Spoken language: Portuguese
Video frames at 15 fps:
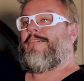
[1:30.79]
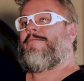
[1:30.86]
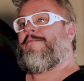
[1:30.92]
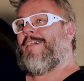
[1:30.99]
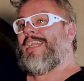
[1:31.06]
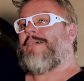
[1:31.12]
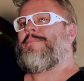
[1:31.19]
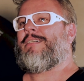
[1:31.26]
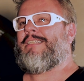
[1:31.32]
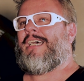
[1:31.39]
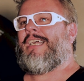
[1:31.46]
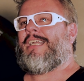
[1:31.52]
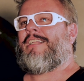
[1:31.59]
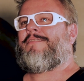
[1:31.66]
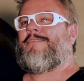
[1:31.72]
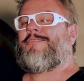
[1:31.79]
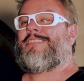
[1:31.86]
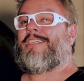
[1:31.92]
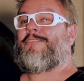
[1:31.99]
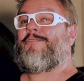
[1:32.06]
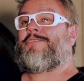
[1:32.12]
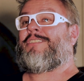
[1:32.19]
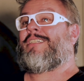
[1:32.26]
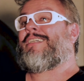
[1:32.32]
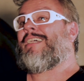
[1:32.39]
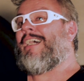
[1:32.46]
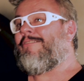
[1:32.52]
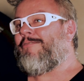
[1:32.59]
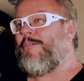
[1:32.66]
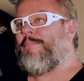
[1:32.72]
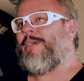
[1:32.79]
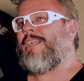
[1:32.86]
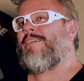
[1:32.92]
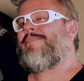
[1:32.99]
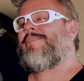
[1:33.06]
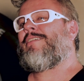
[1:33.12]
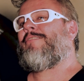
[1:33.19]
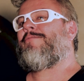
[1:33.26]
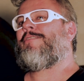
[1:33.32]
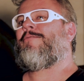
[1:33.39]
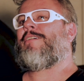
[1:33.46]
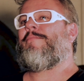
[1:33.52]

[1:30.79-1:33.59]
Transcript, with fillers: Então, vai na Bandag, eles vão é diagnosticar a tua operação, teu